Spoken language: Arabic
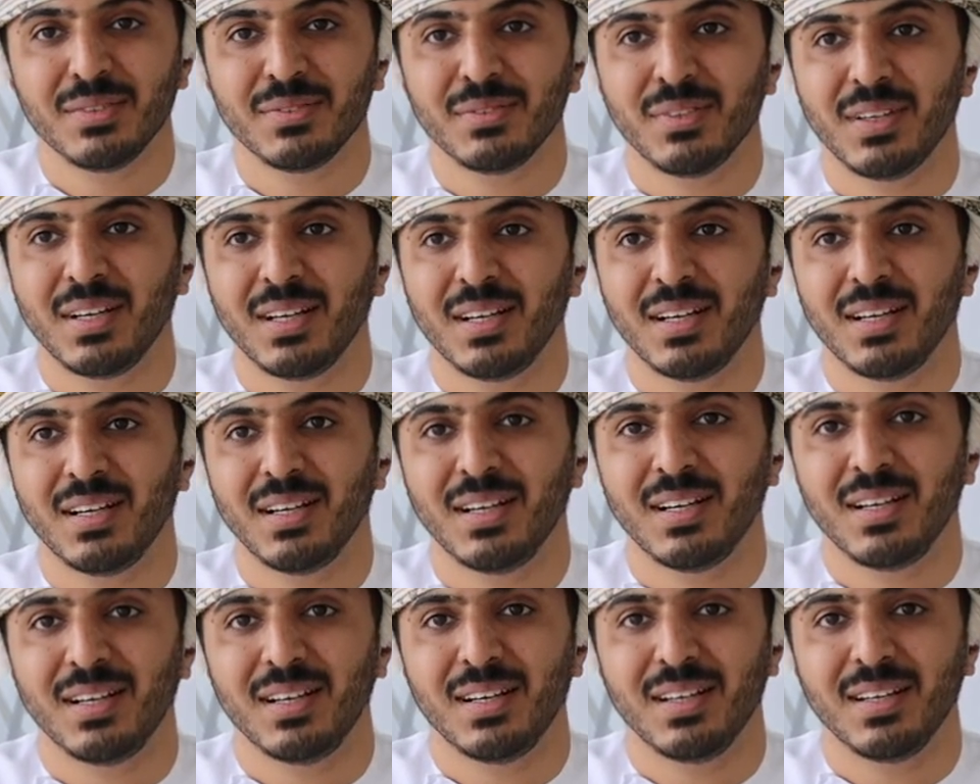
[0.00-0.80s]

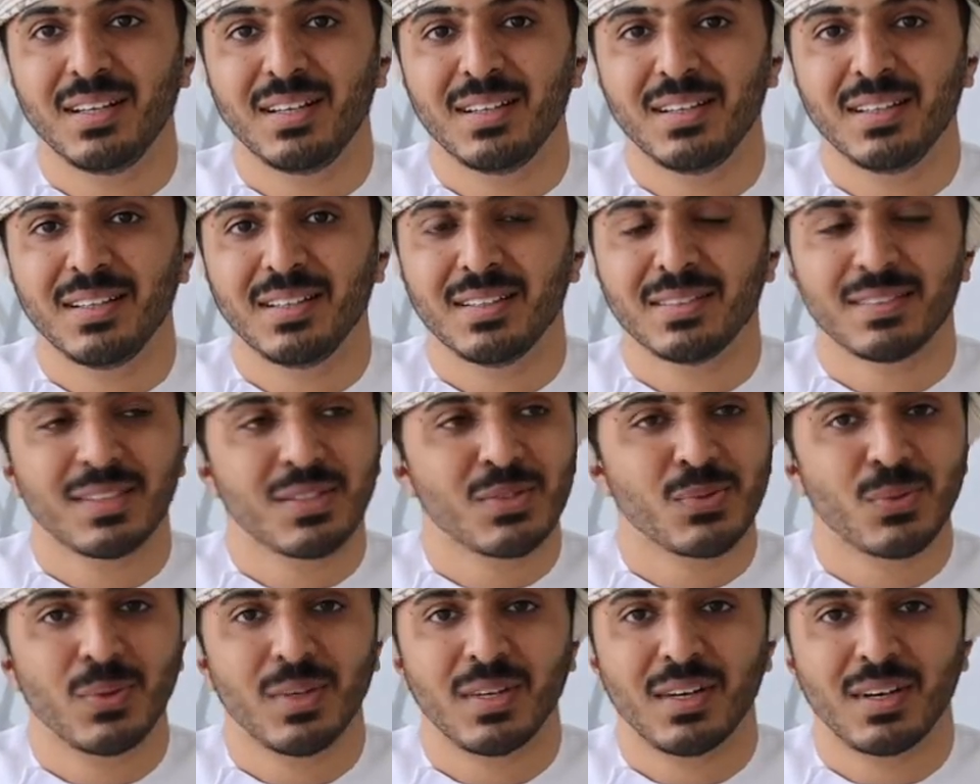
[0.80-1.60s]

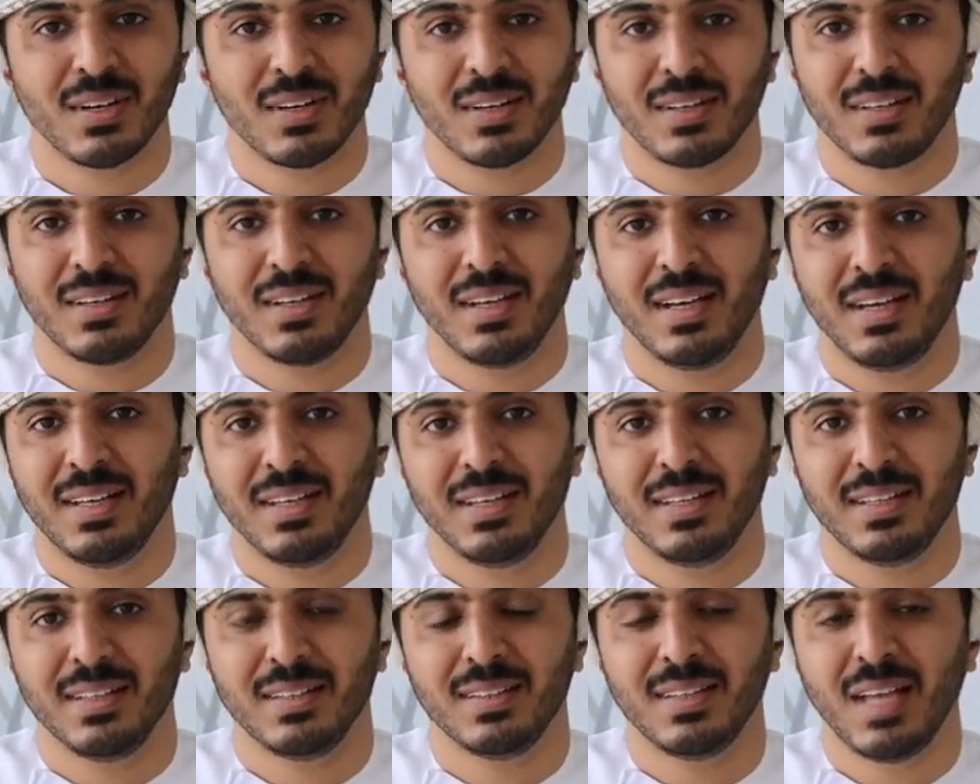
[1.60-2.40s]
فالتصوير
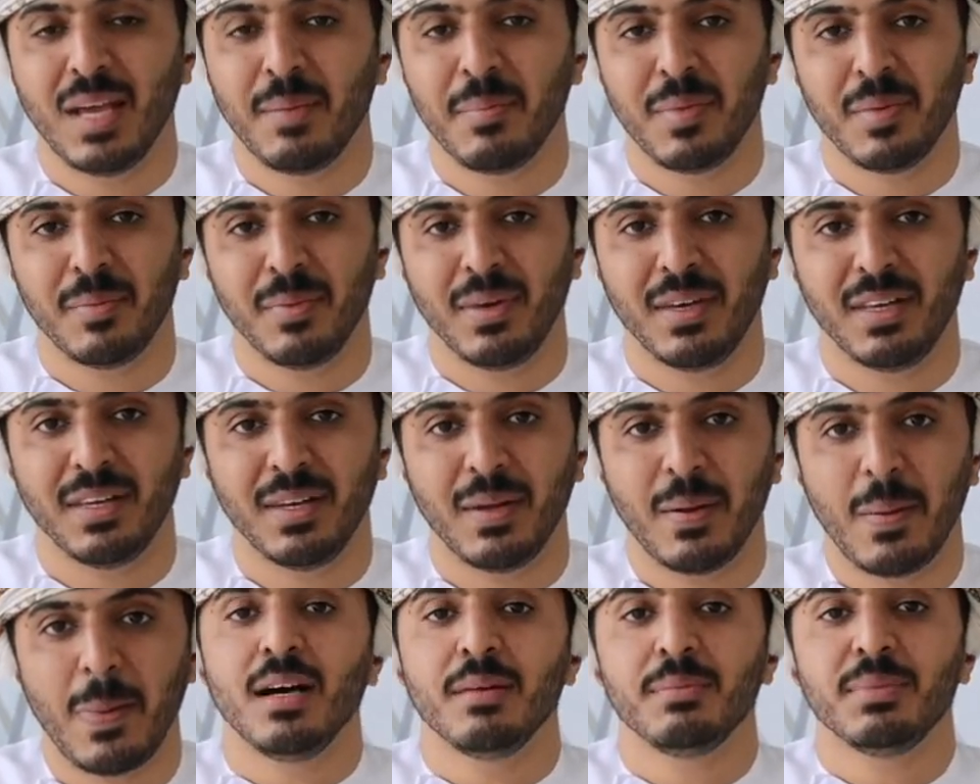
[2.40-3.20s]
يعني دائما
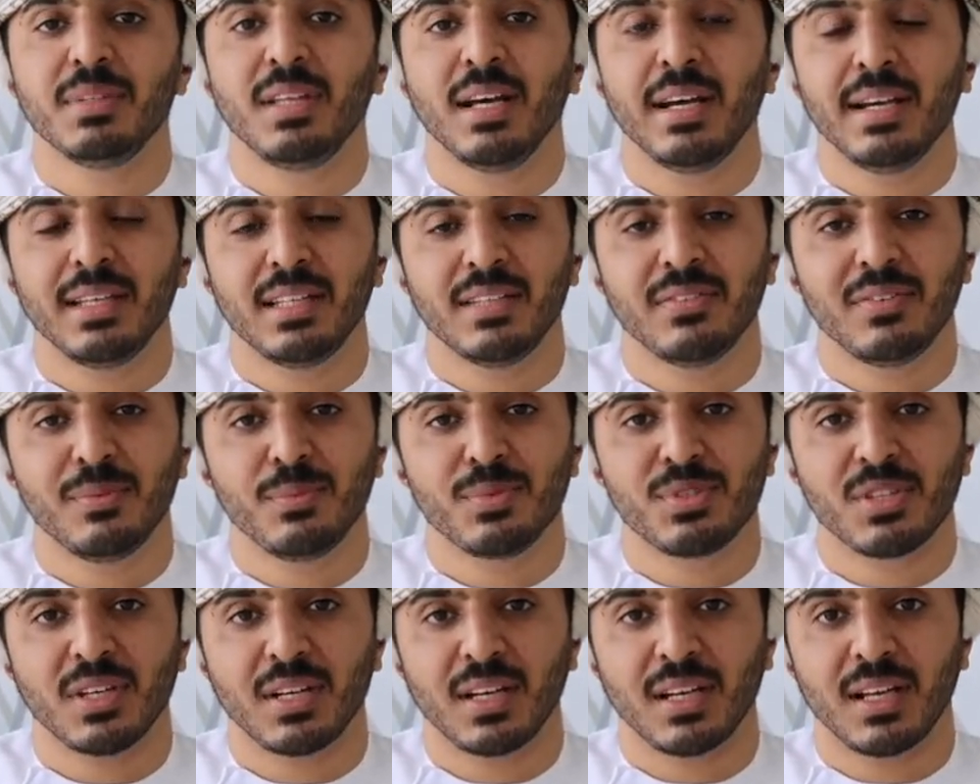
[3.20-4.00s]
معنا بدايتي في
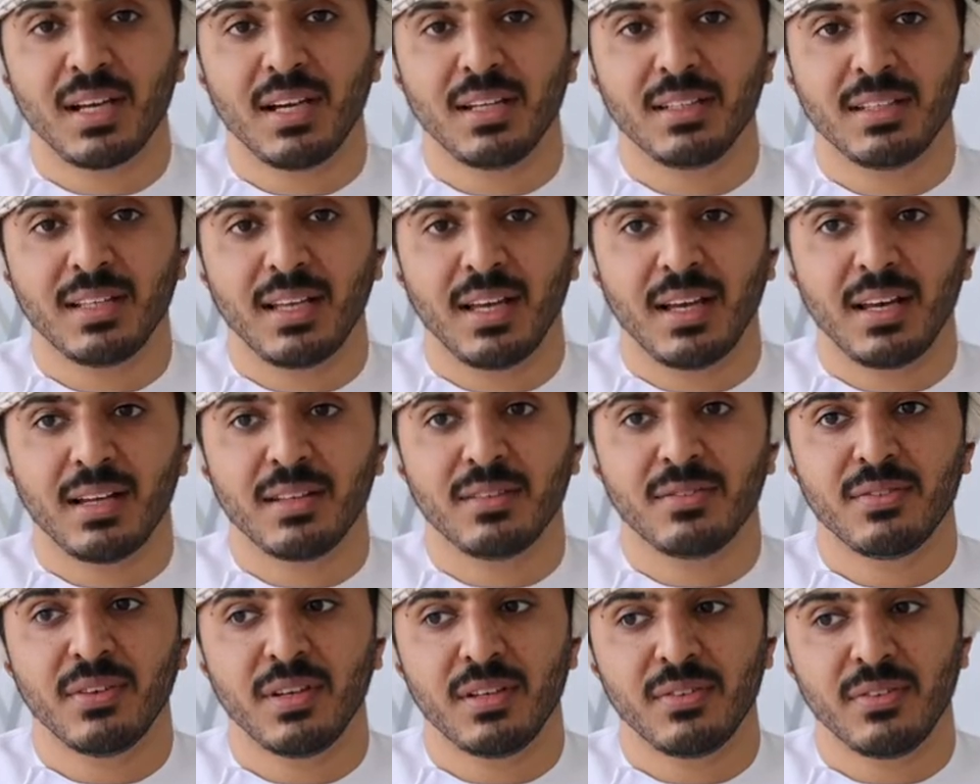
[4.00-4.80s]
المشاركات
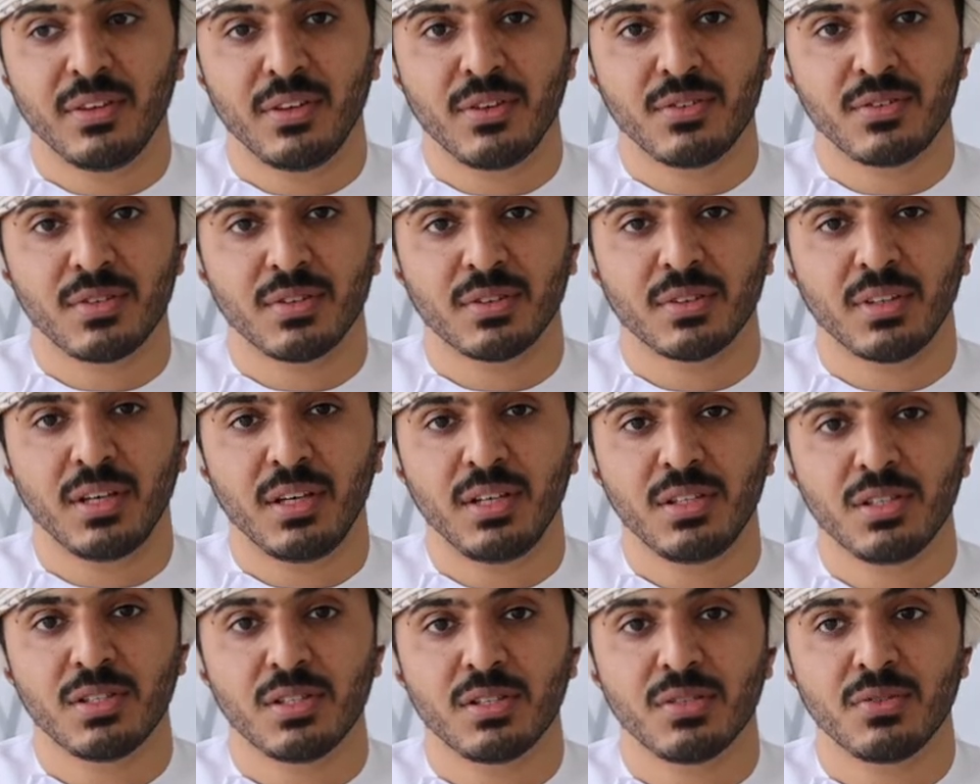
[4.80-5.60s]
كانت في
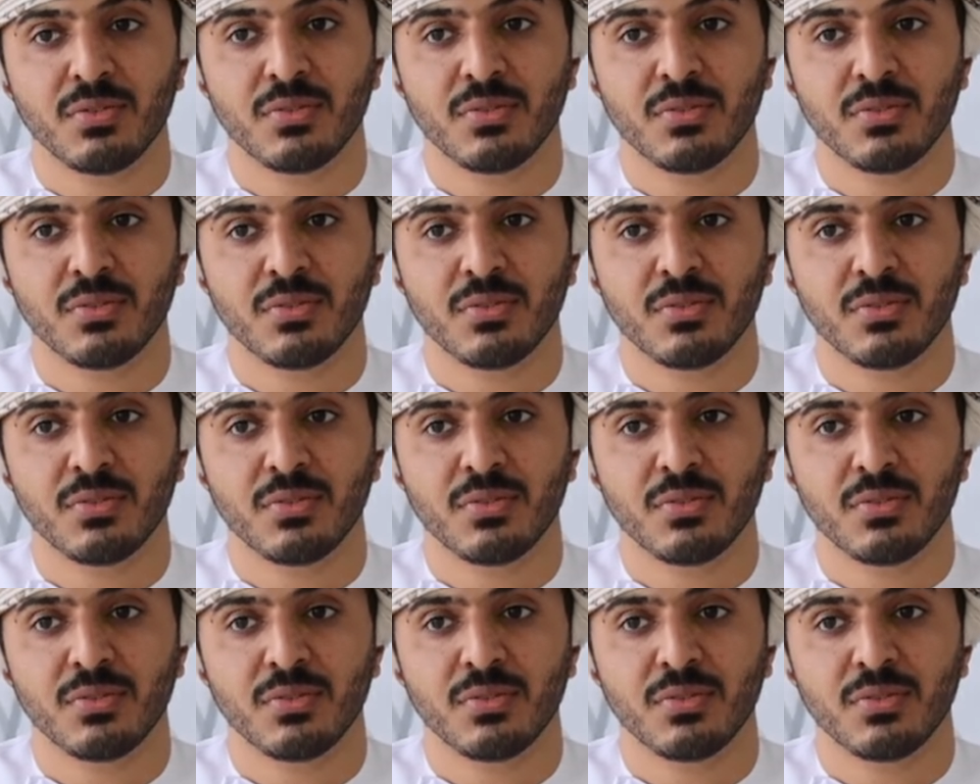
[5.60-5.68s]
2016